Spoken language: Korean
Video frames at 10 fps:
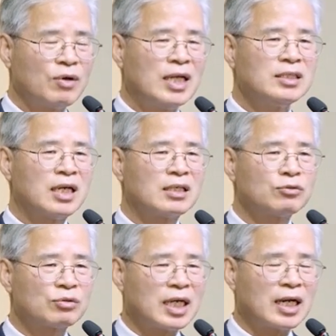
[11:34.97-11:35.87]

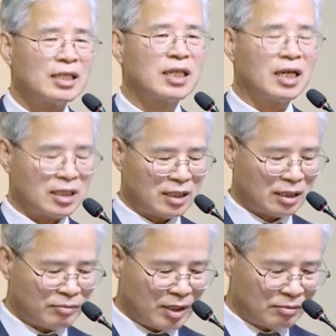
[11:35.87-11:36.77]
환상을 쫓아갈 때가
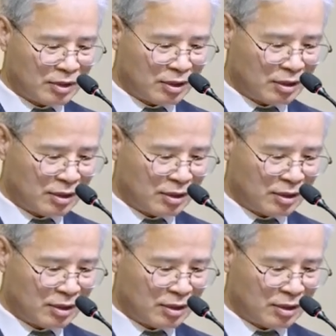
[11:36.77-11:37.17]
있다 그 말입니다.